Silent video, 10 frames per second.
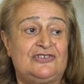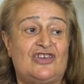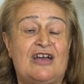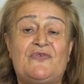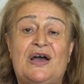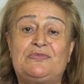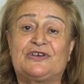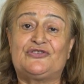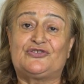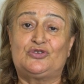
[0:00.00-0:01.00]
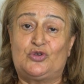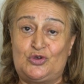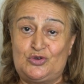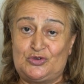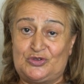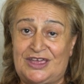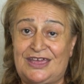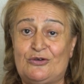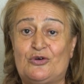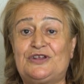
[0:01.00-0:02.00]
Cam fabrikasının
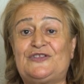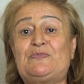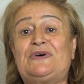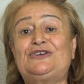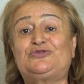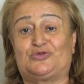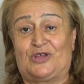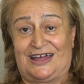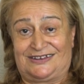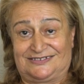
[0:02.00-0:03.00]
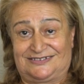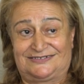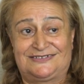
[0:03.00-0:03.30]
önünde orada balık tutardık.